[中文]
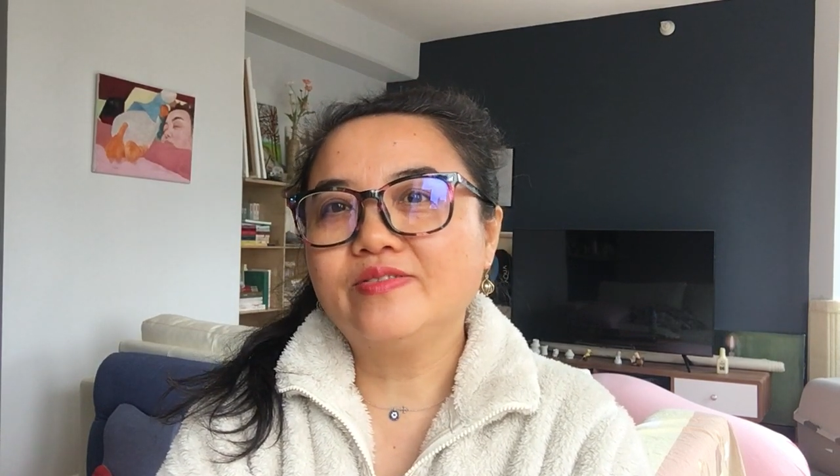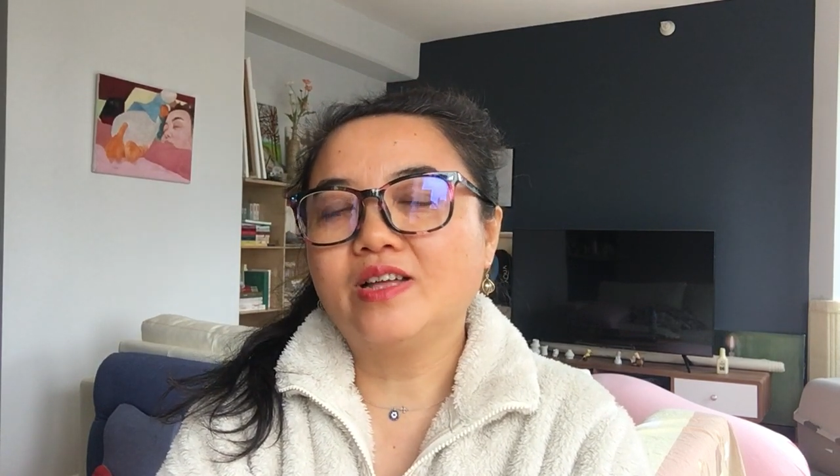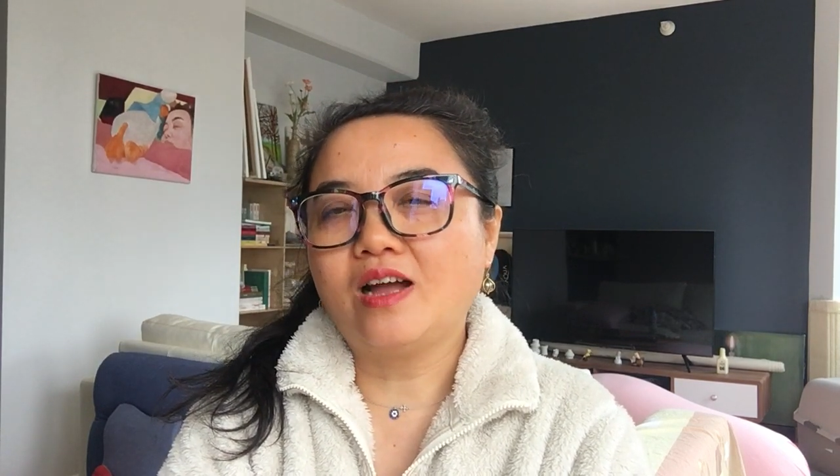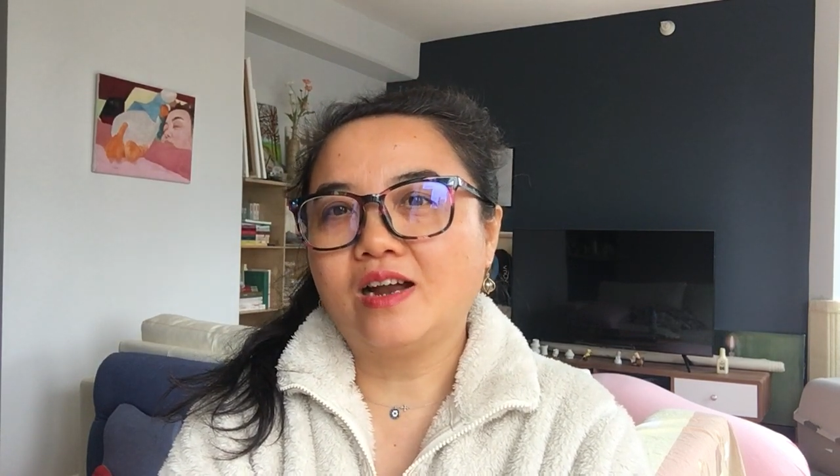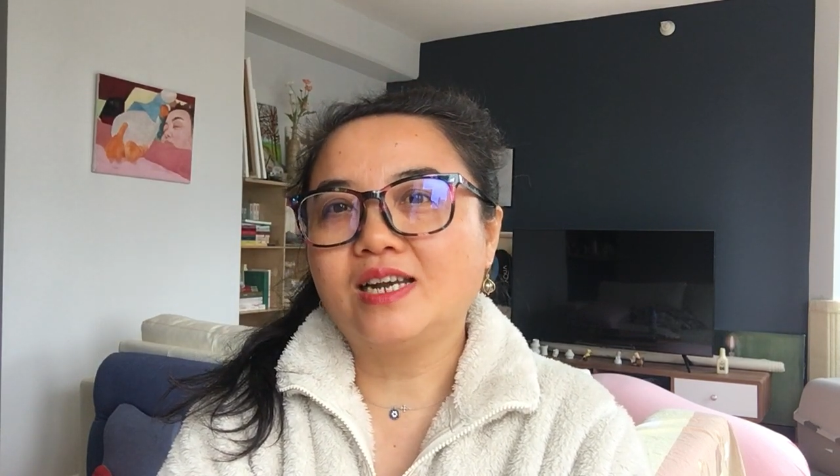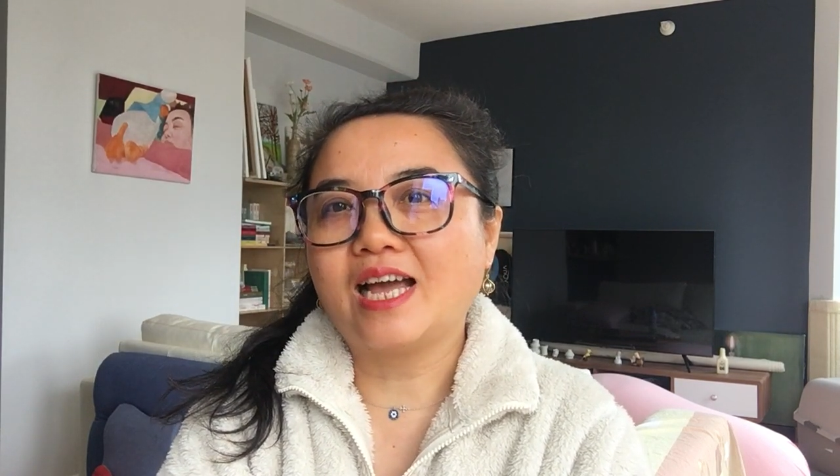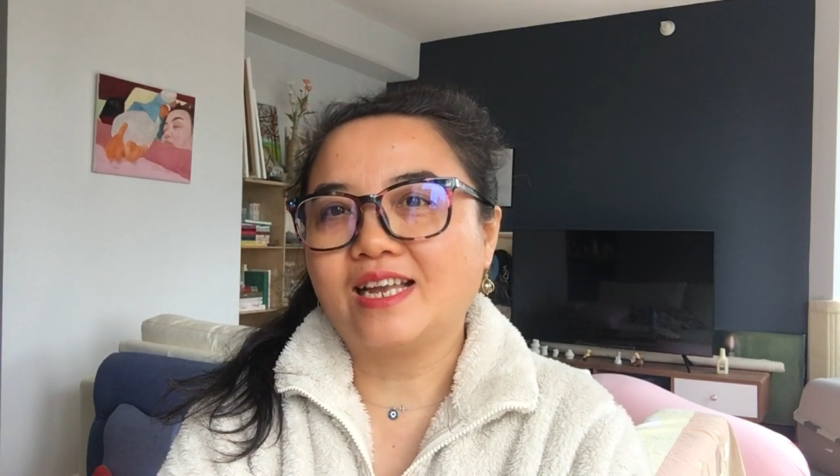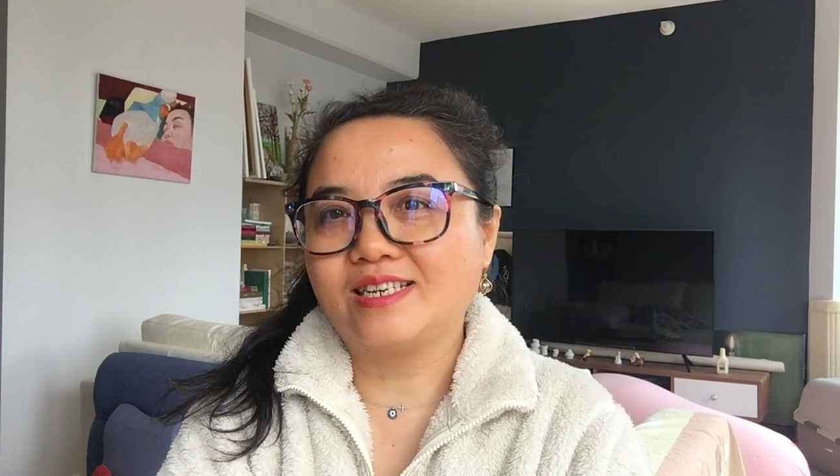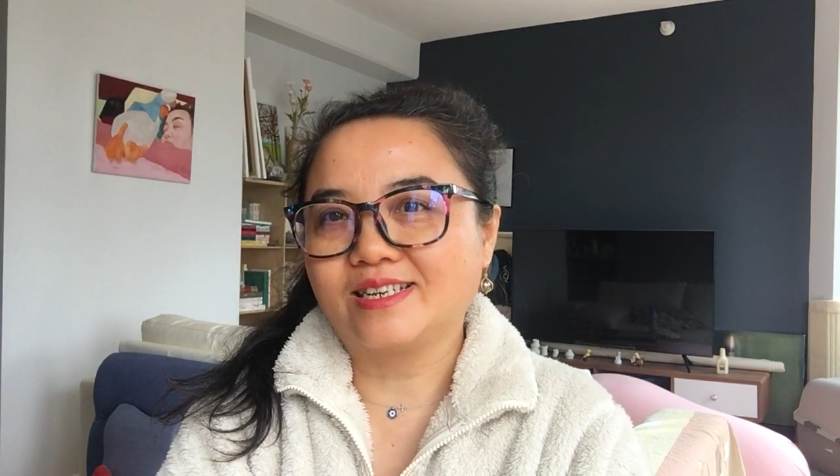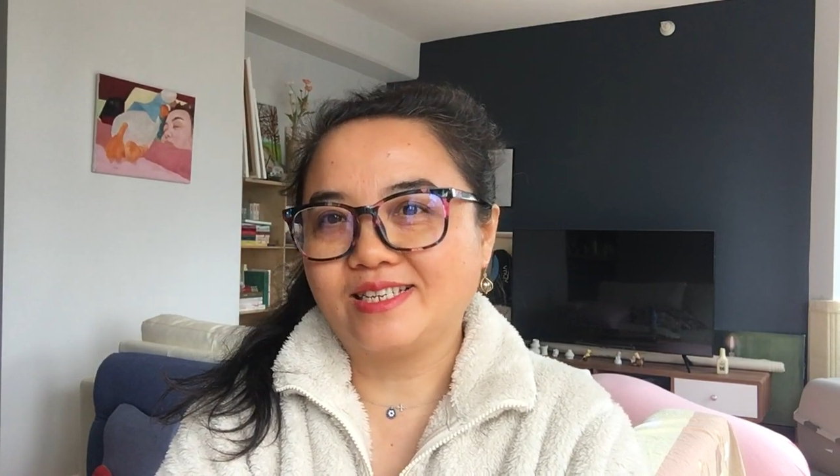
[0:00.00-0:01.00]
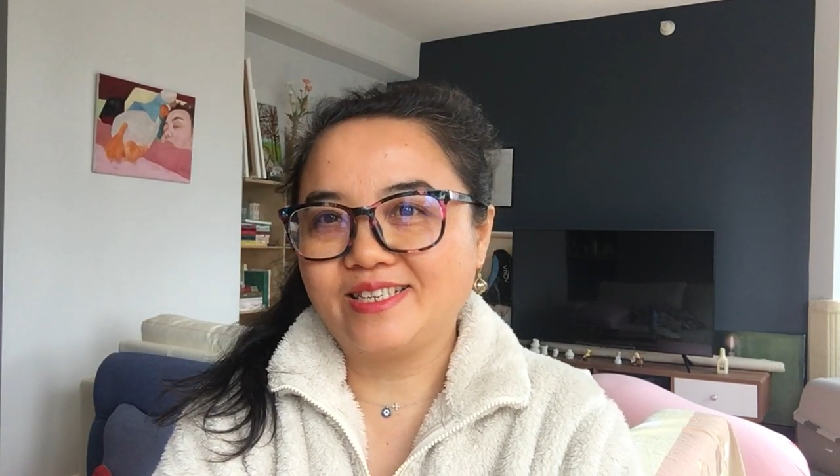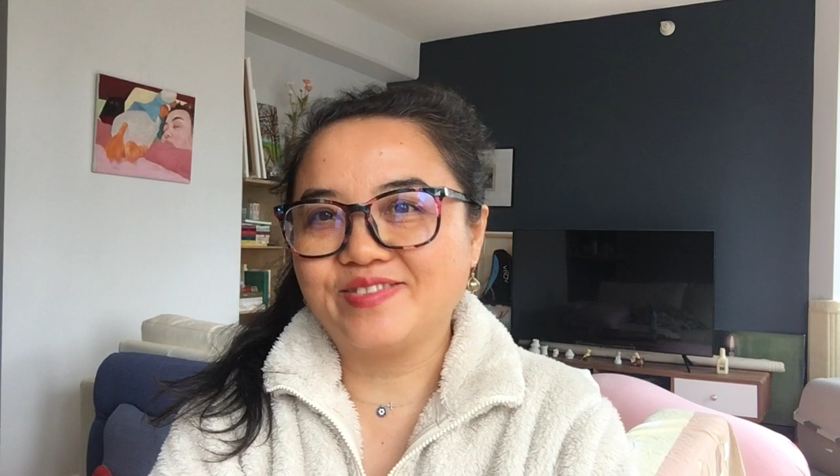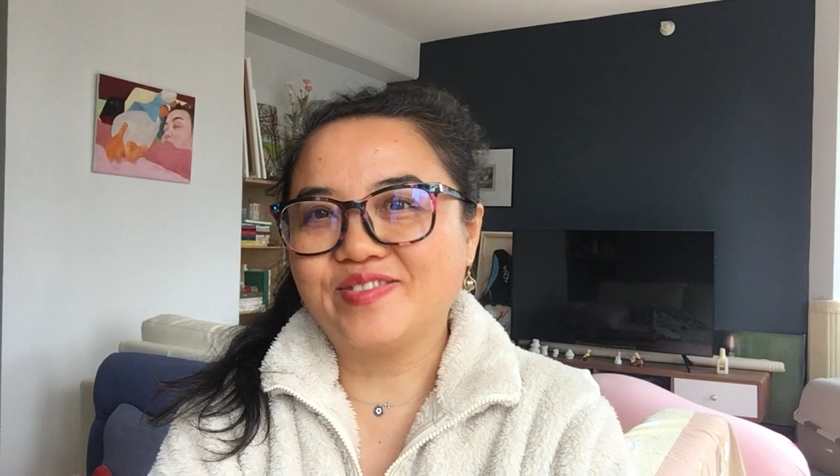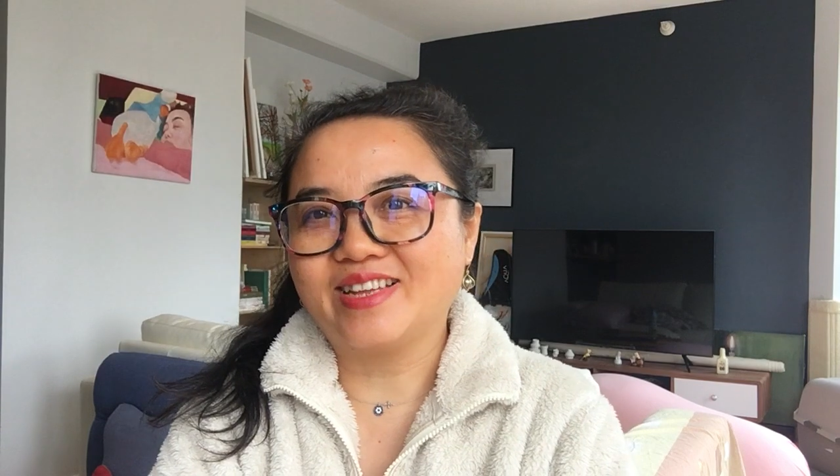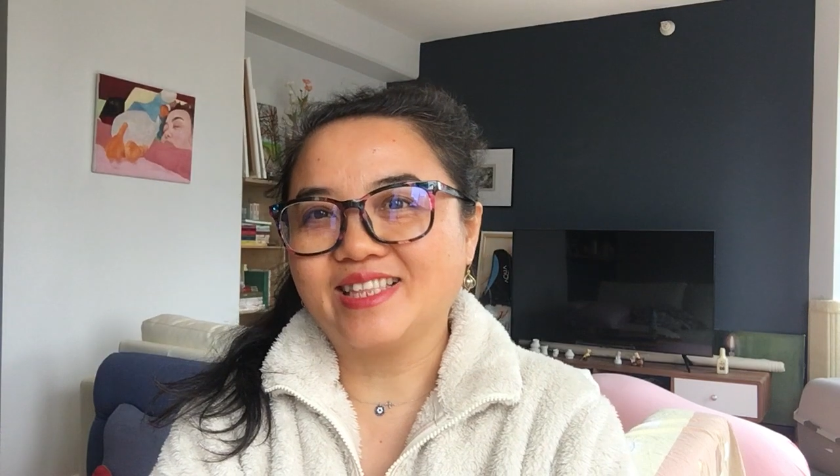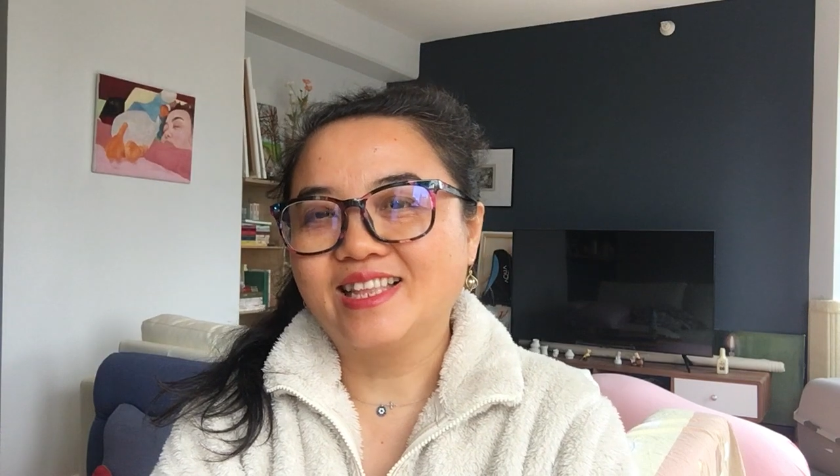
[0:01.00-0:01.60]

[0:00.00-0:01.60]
闻而谈这个新闻。